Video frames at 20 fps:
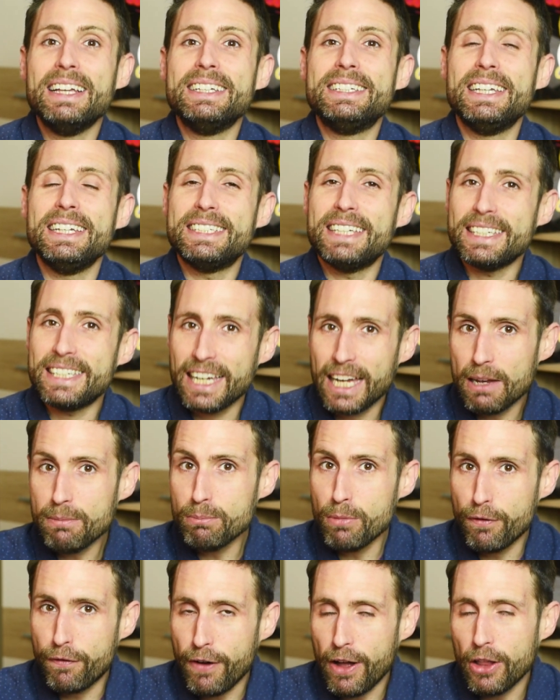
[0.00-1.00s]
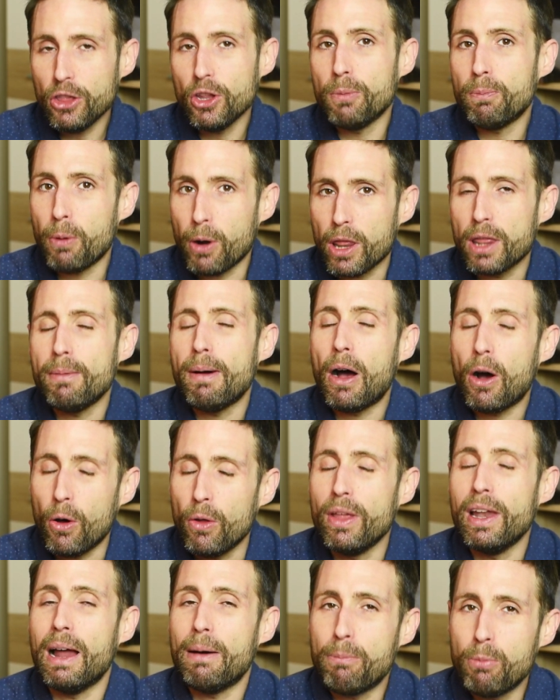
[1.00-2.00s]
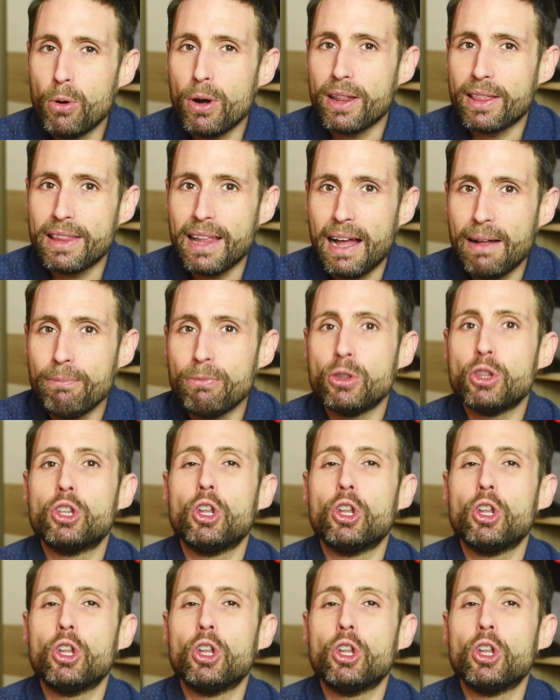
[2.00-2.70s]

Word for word: Si se siguen bufando por debajo de la puerta,